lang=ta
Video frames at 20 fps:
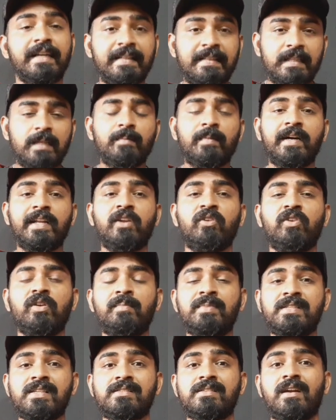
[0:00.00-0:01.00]
இந்த மாதிரி
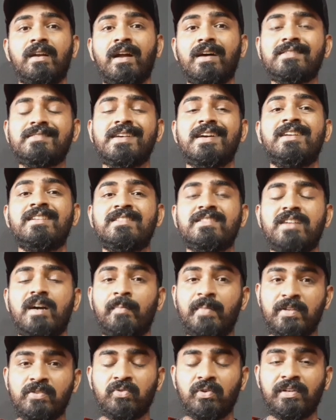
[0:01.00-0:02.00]
என்னோடய பிஸ்னஸ்லாம் லாஸ் ஆகிடுச்சுன்னு
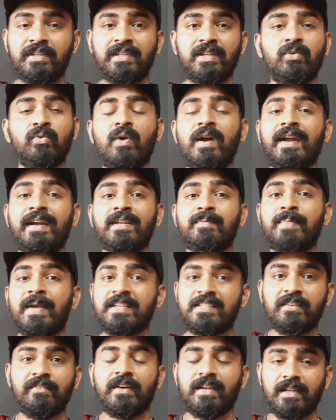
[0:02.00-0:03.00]
அப்படின்னு சொல்லிட்டு உங்ககிட்ட
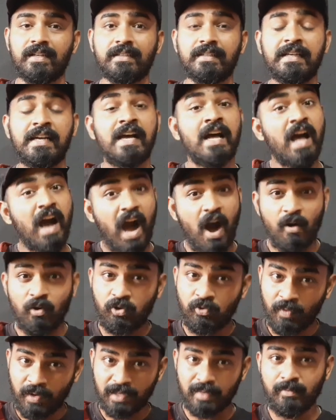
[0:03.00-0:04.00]
பேச வராரு
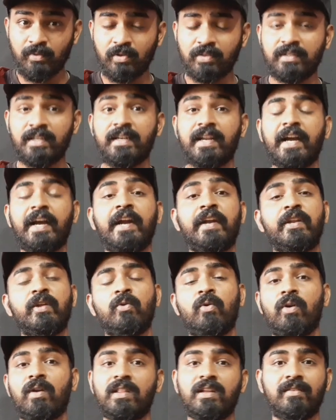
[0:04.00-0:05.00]
அவர் வரும்போது
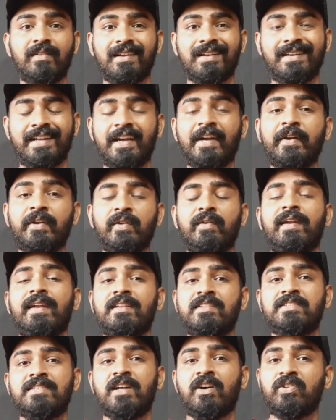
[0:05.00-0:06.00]
நெகட்டிவோட தான் வர நெகட்டிவ்
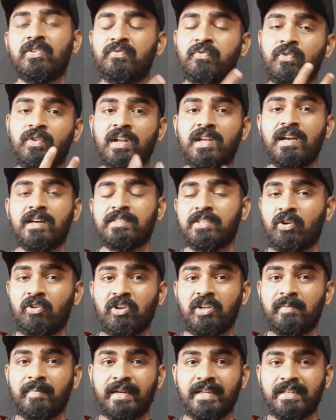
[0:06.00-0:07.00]
எனர்ஜி தான் அது ஃபுல்லாக
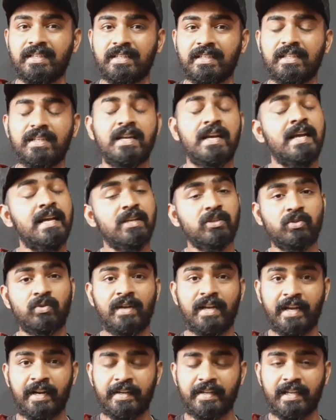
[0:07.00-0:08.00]
சரௌண்டிங் பண்ணியிருக்கு ஸோ
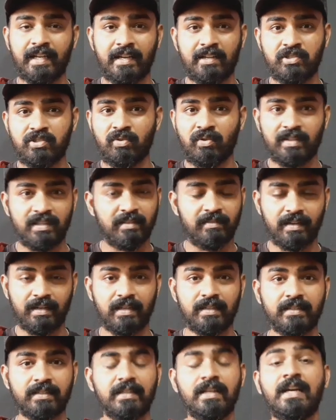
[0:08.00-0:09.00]
நெகட்டிவ் எனர்ஜியோடு தான்
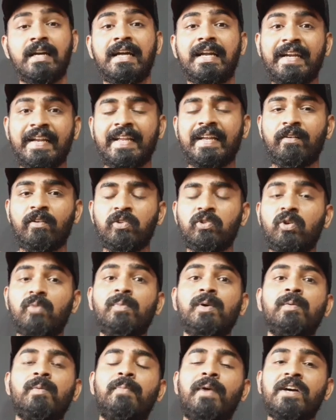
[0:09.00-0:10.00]
வராரு நீங்கள் வந்து
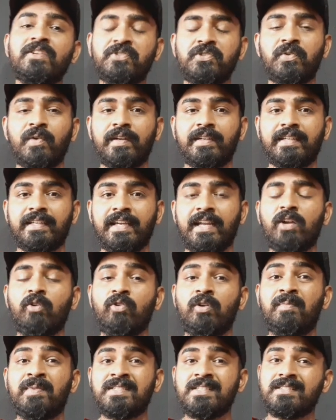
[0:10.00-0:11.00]
ரொம்ப ரொம்ப பாசிட்டிவாக இருக்கீங்க ஏன்னா
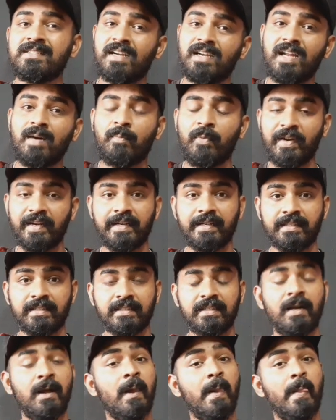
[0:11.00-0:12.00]
உங்கள் பிஸ்னஸ் நல்லா போயிட்டுருக்கு